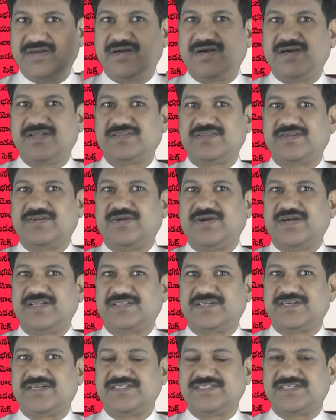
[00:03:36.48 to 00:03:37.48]
ఆర్థో
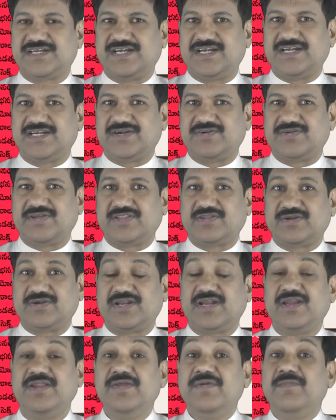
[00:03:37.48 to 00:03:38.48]
ఆర్థరైటిస్ రిలేటెడ్ వెళ్తూ
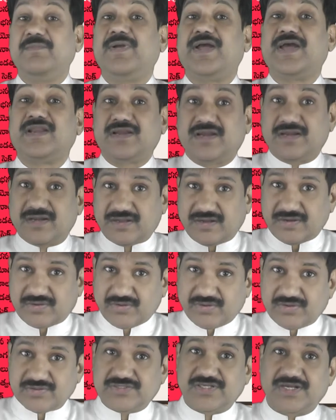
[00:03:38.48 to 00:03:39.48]
ఉండాలి ప్యారల్గా
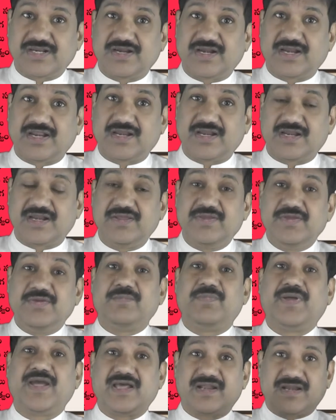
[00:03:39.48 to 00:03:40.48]
కౌన్సిలింగ్లు వెళ్ళాలి
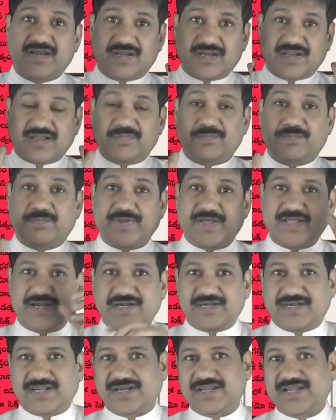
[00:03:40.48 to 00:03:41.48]
ప్యారల్గా
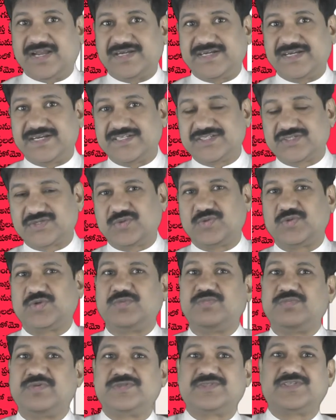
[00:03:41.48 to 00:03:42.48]
పేరెంటల్ గైడెన్స్
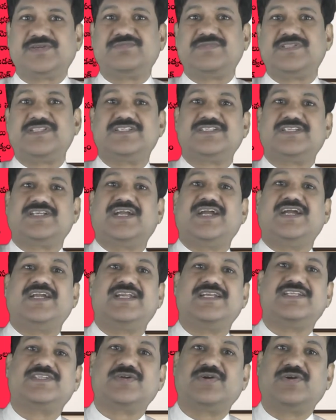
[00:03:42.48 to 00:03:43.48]
కుటుంబం సంబంధించిన
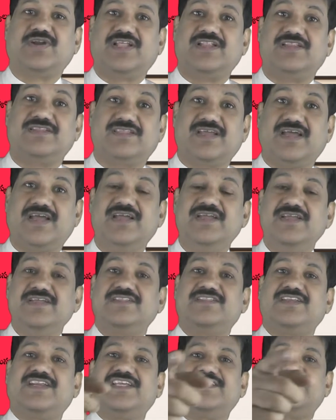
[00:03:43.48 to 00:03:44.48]
గైడెన్స్ కూడా వెళ్తే
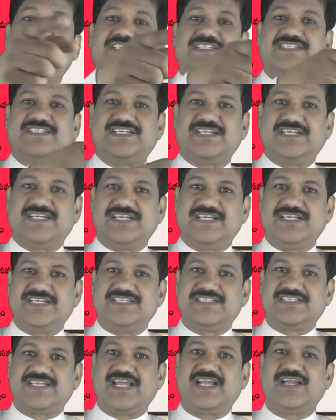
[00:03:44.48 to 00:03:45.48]
త్రీ సిక్స్టీ
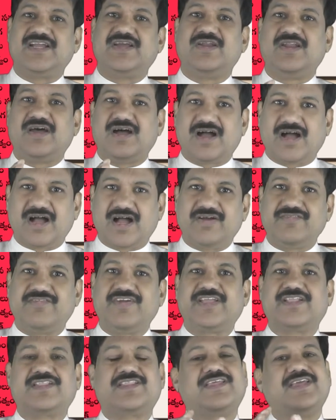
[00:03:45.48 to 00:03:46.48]
డిగ్రీస్ యాంగిల్లో ఆ
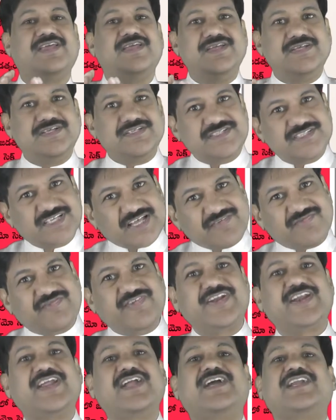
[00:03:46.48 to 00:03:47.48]
వ్యక్తి
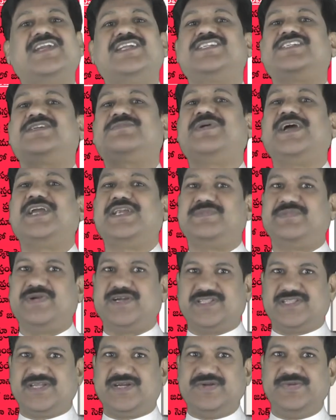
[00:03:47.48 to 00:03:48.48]
సఫరింగ్ నుంచి
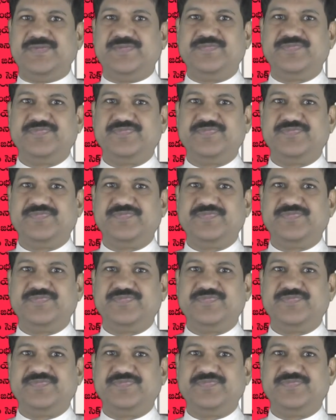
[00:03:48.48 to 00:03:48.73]
బయటపెడతాడు